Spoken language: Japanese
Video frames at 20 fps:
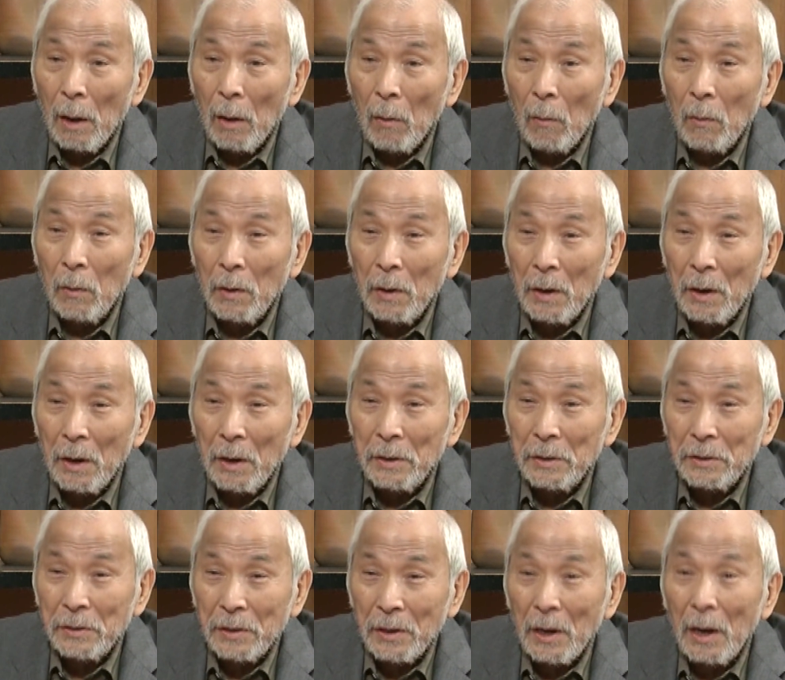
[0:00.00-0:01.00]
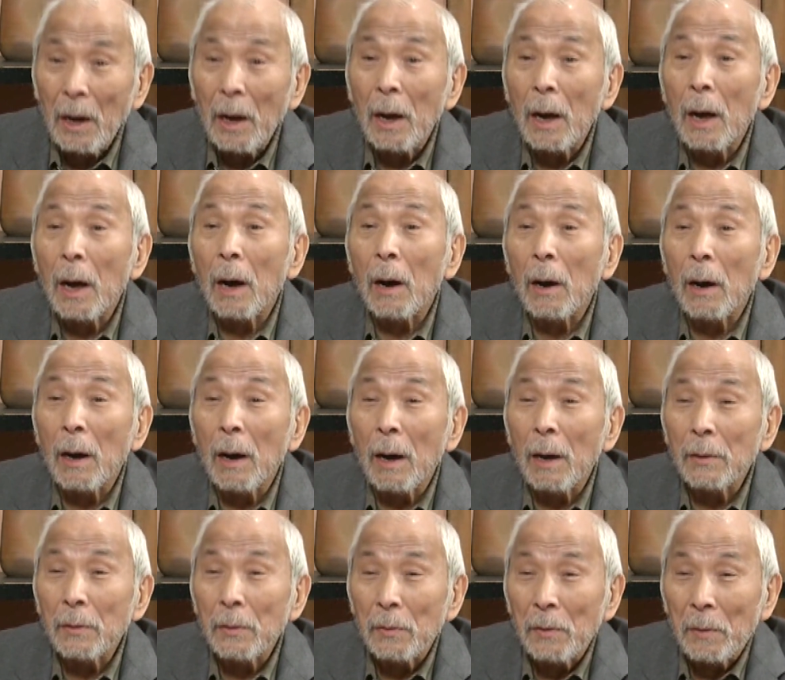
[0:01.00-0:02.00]
俺が生きた、
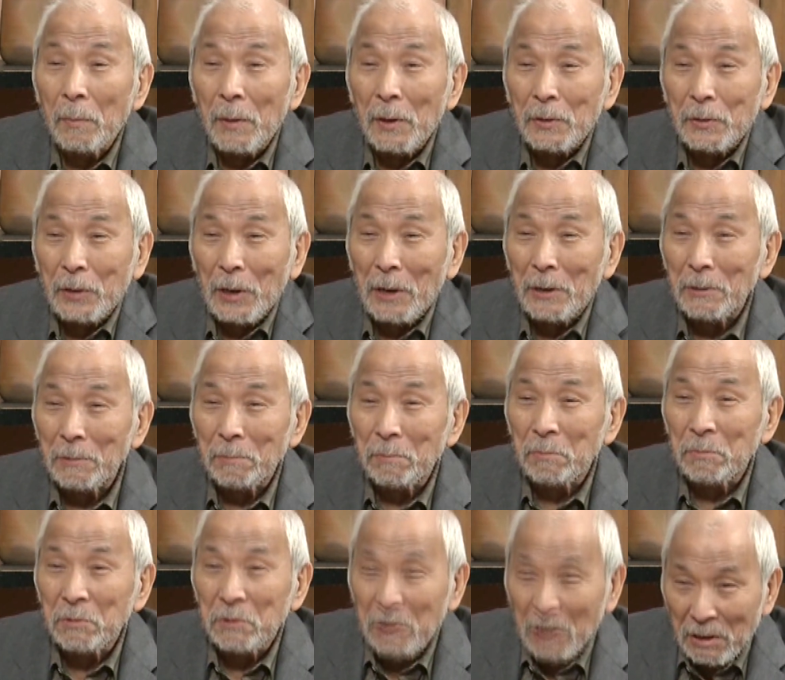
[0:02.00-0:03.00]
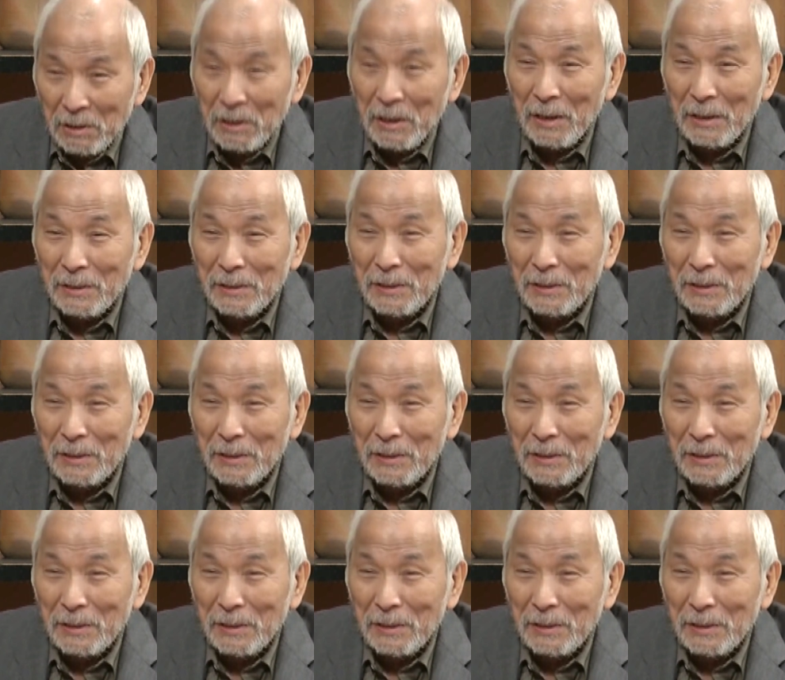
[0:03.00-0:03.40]
のは全く無駄であっ